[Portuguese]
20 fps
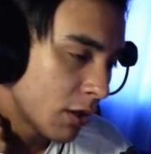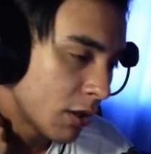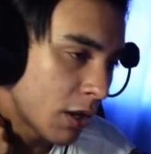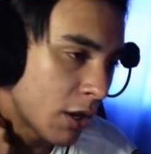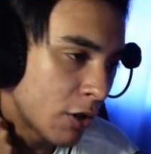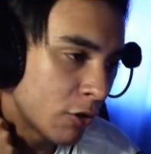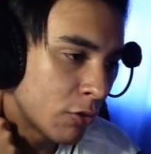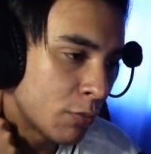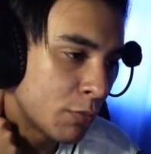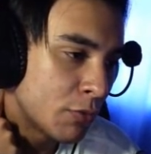
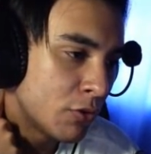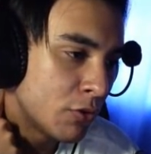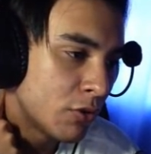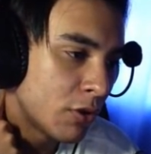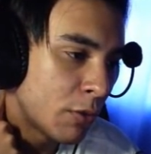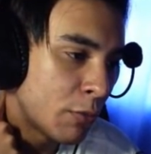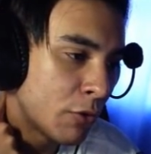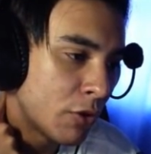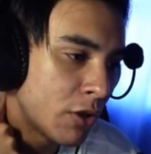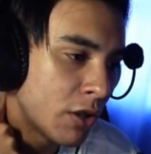Cara, eu só preciso
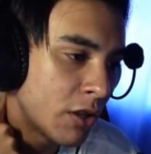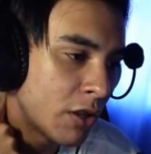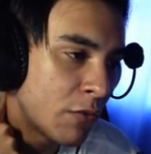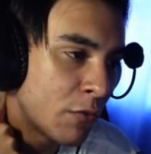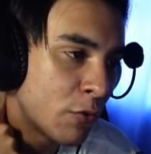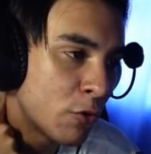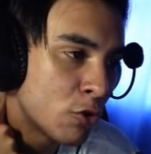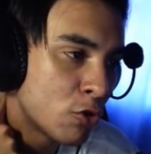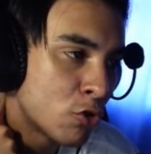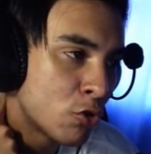saber o que? dá
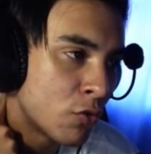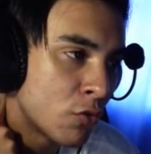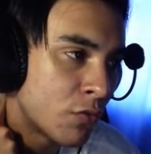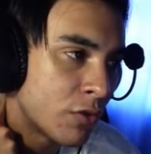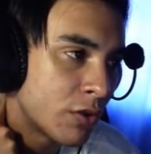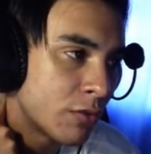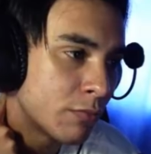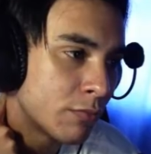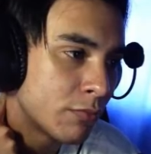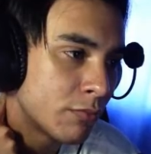vigor
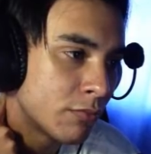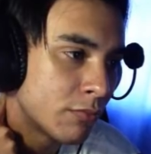chofra.